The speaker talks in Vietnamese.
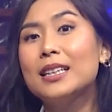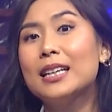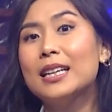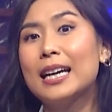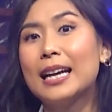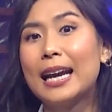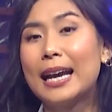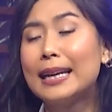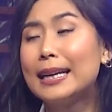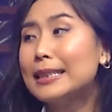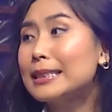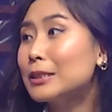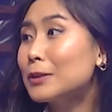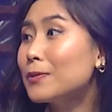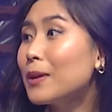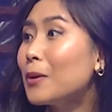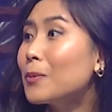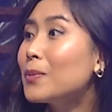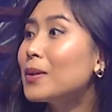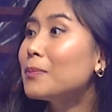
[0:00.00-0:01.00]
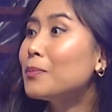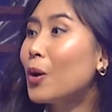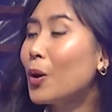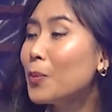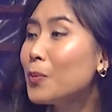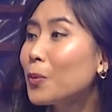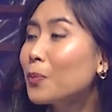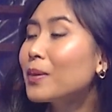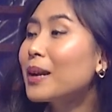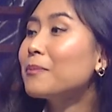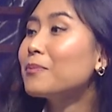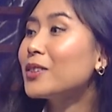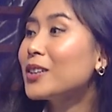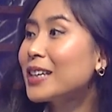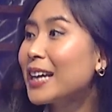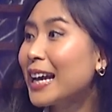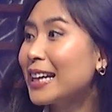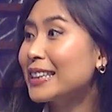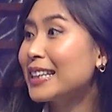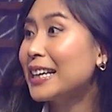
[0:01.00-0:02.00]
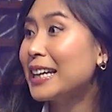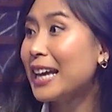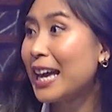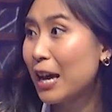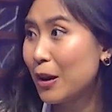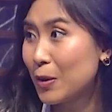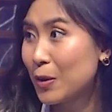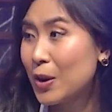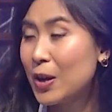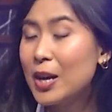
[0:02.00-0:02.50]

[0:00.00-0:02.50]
hay là khả năng tử vong á, mỗi một năm nó càng tăng cao.